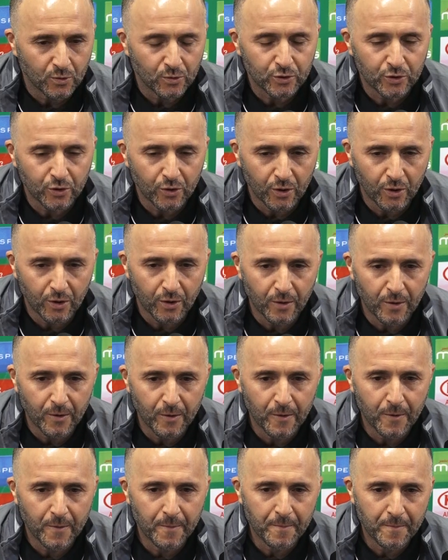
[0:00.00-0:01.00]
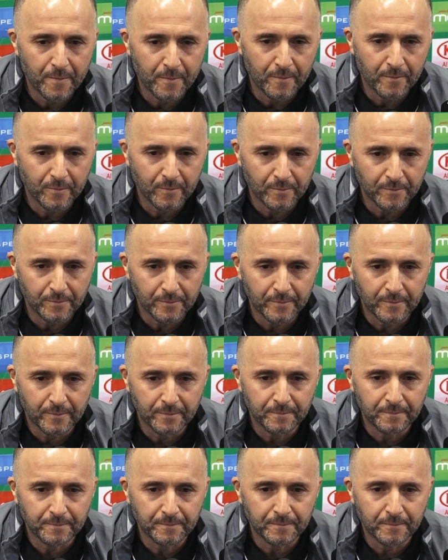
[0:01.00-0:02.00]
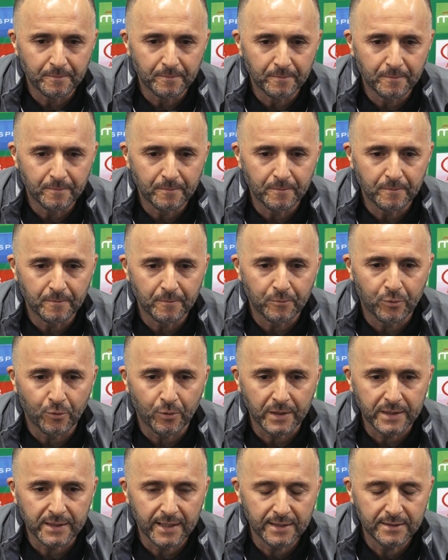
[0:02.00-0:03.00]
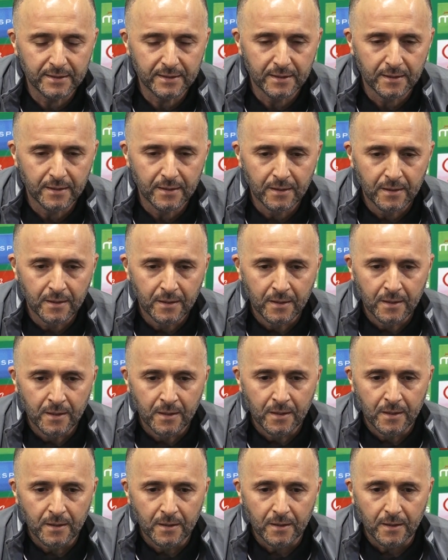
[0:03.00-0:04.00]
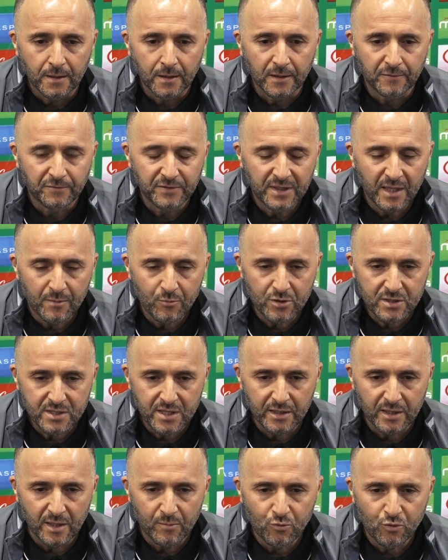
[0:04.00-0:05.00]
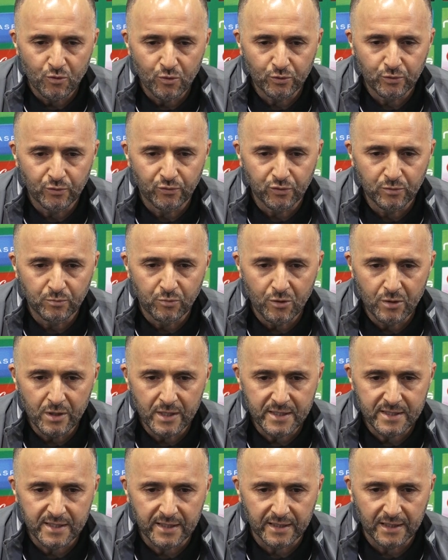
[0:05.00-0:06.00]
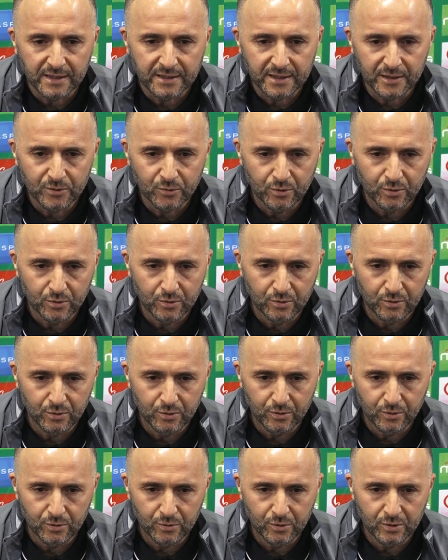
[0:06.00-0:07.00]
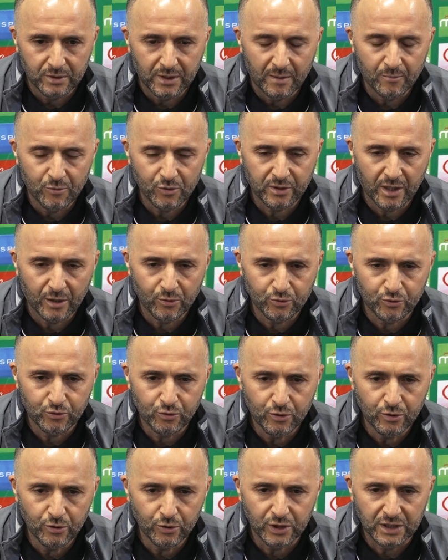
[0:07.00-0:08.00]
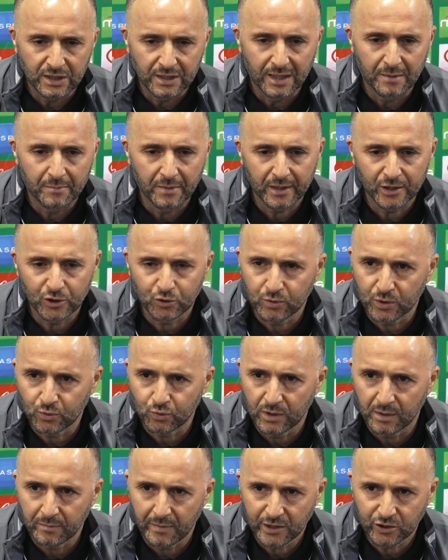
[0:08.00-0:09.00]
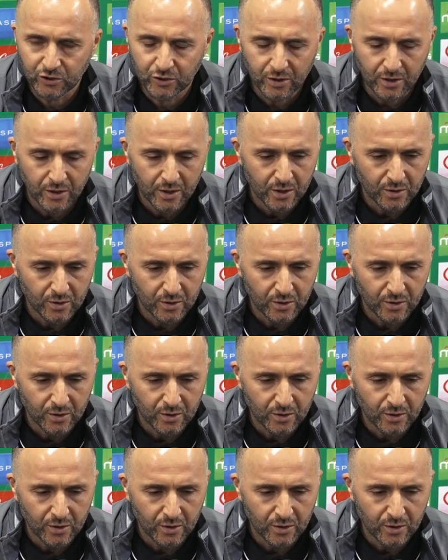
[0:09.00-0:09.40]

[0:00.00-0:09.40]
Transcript: Donc, euh, mm, pour Riyad, évidemment, c'est un amoureux du football et c'est quelqu'un de, tellement talentueux qu'il aimerait jouer tous les matchs,